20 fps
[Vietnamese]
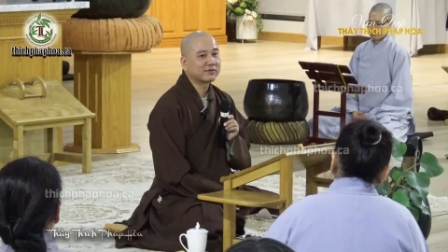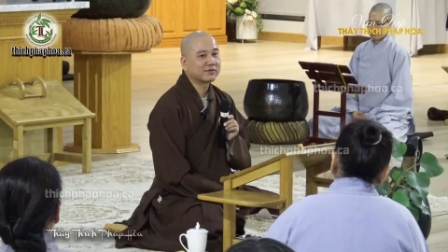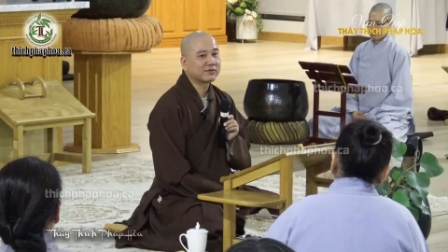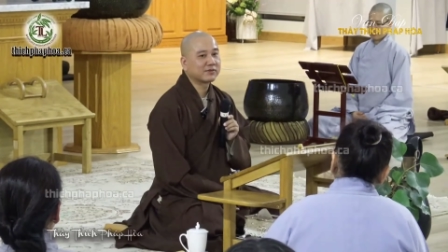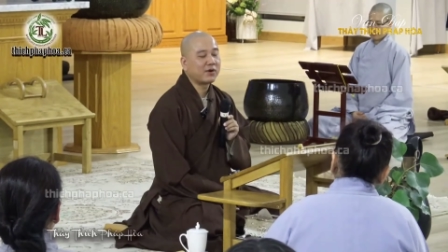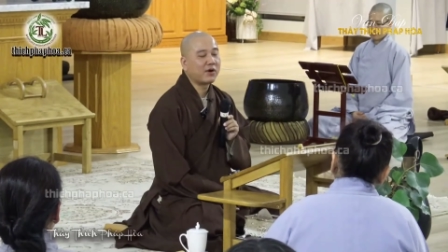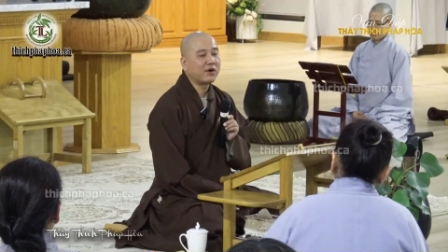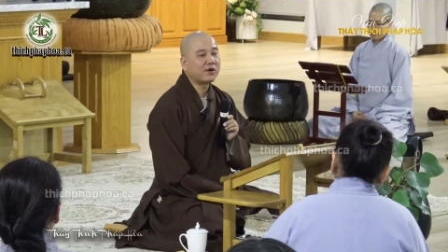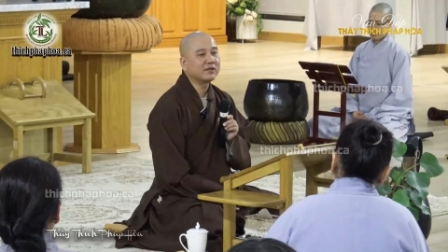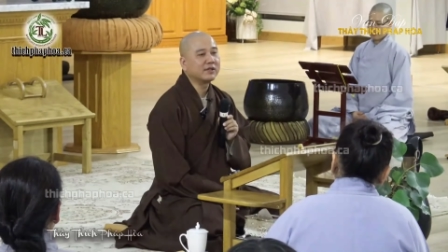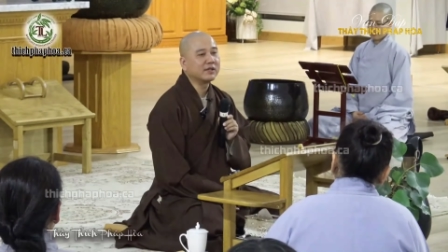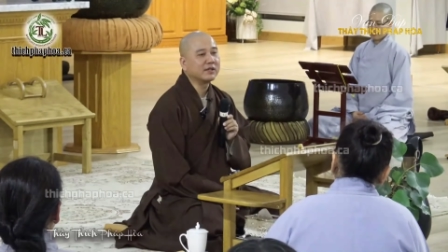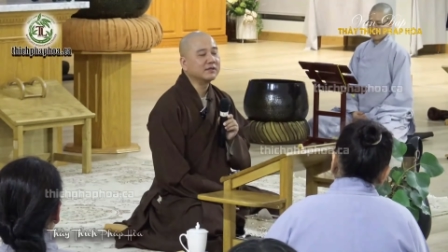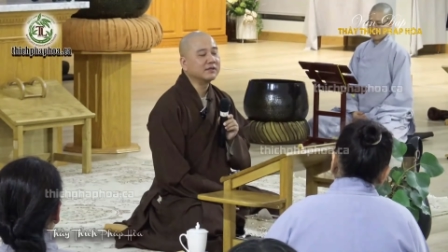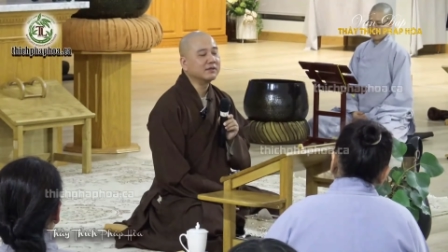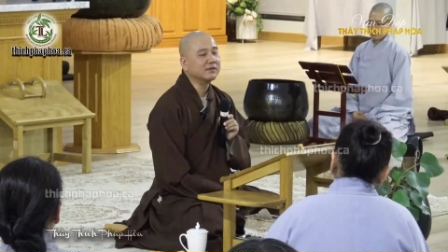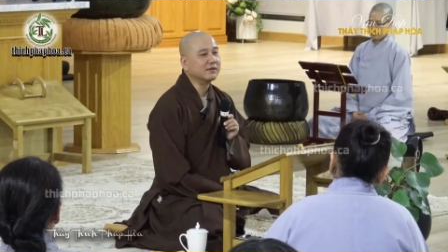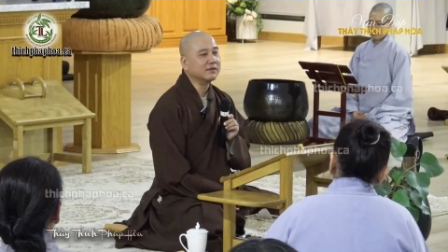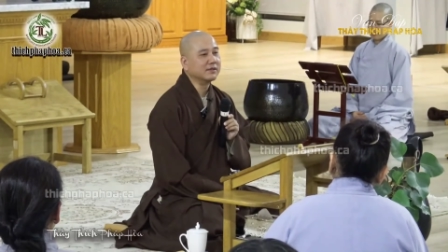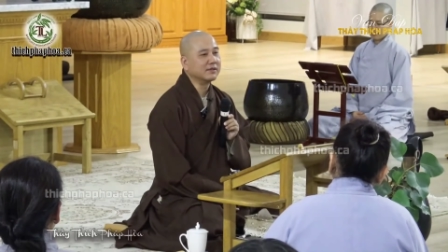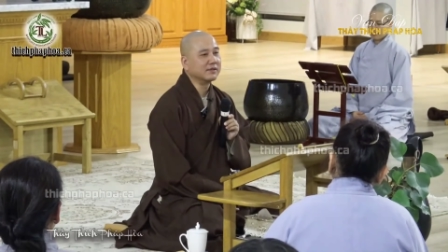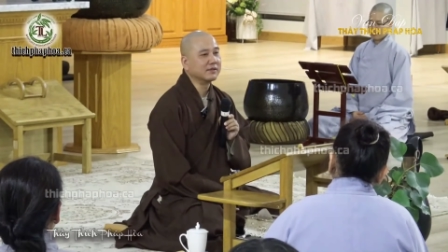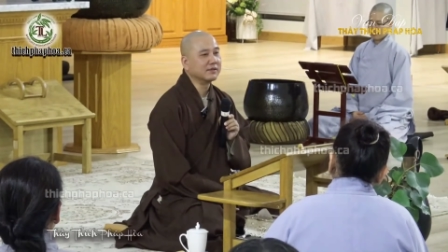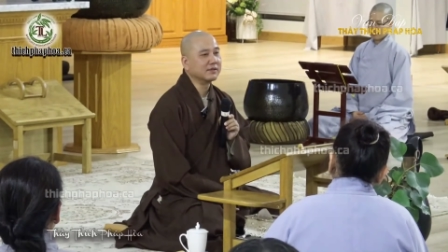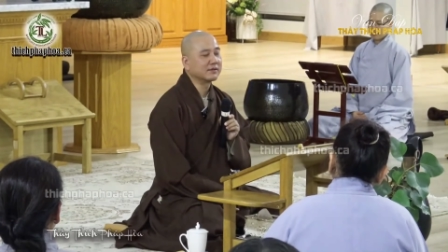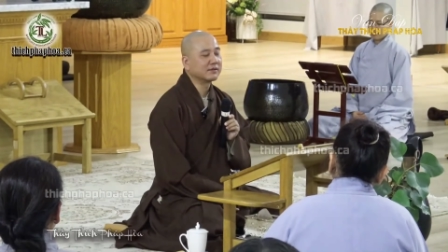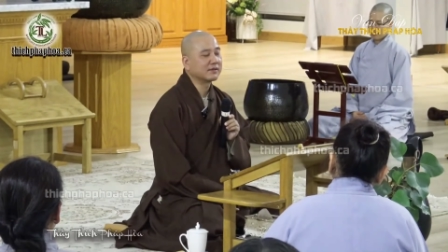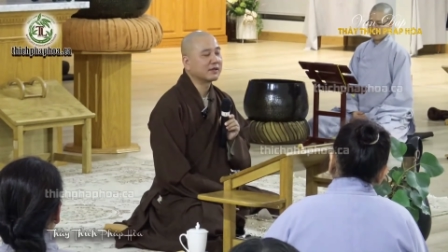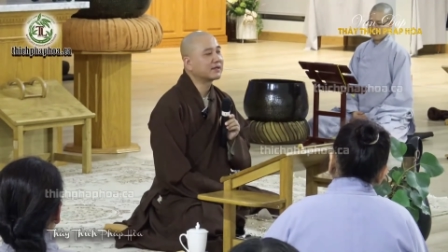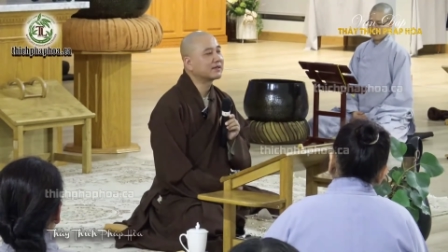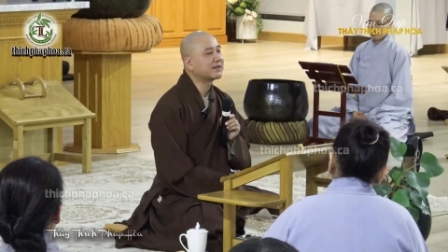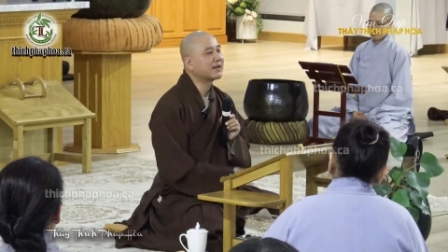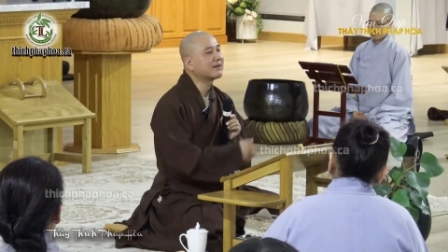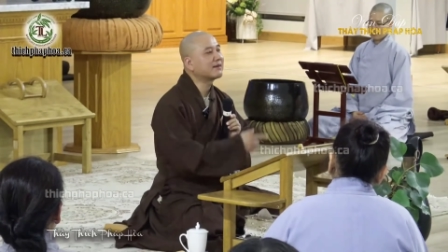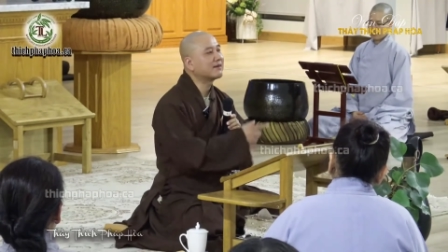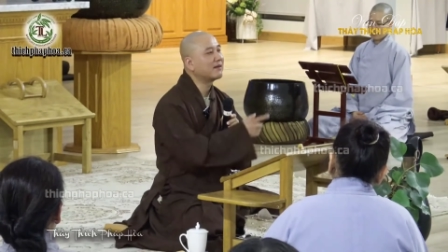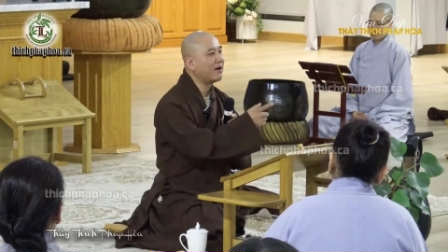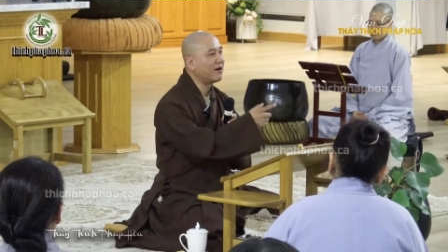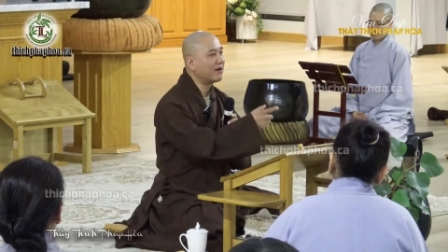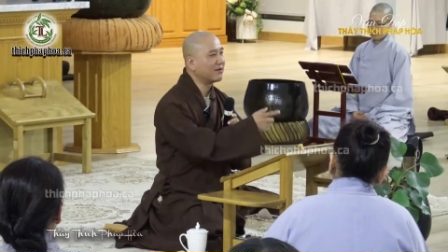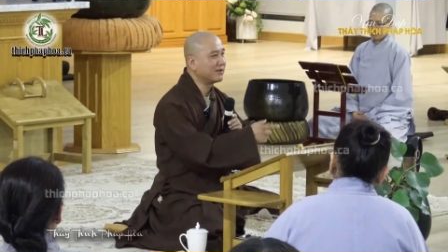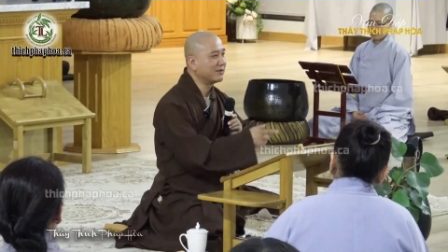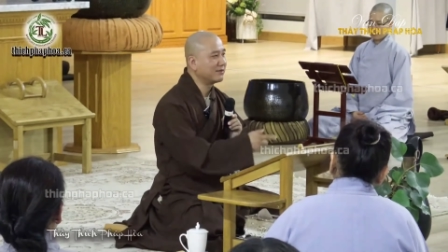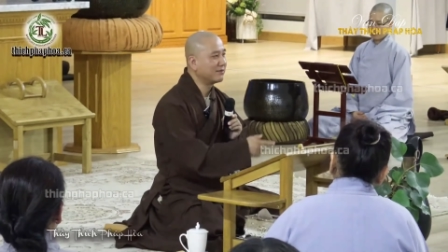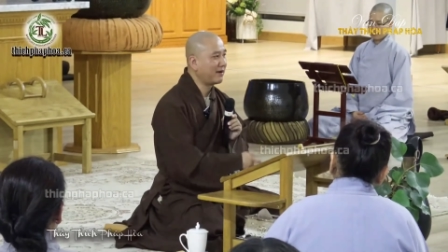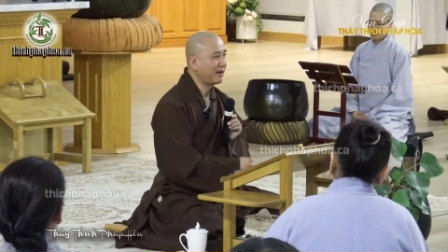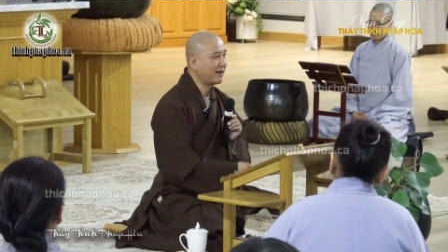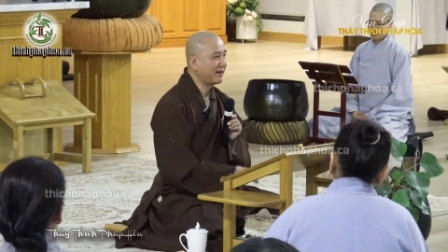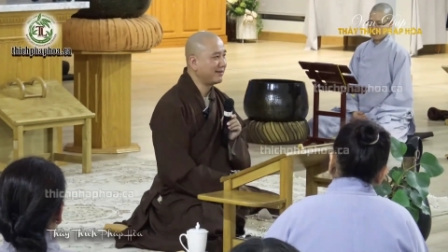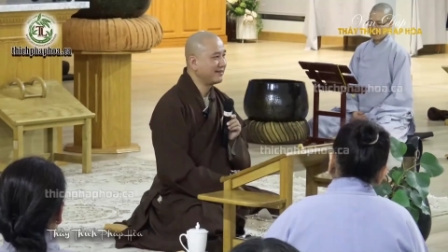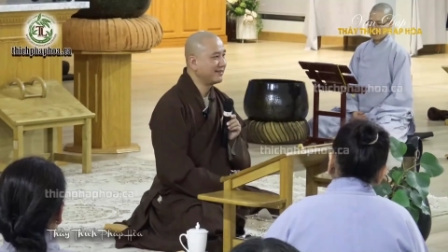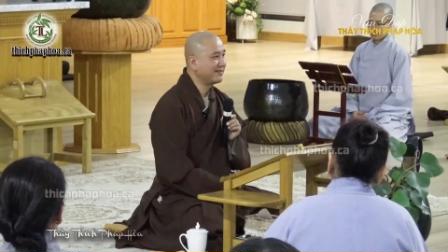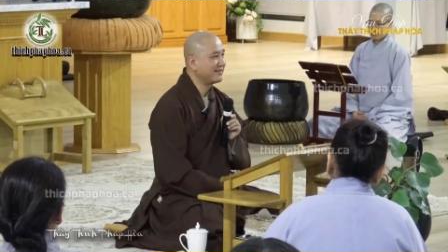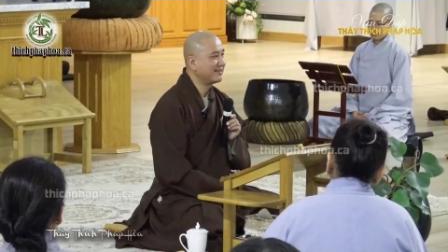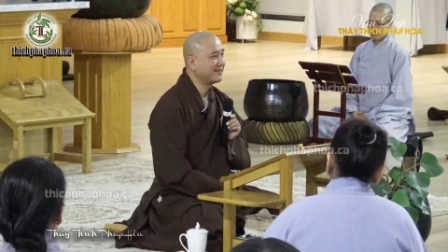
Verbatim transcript: Có những người cái cách họ như vậy,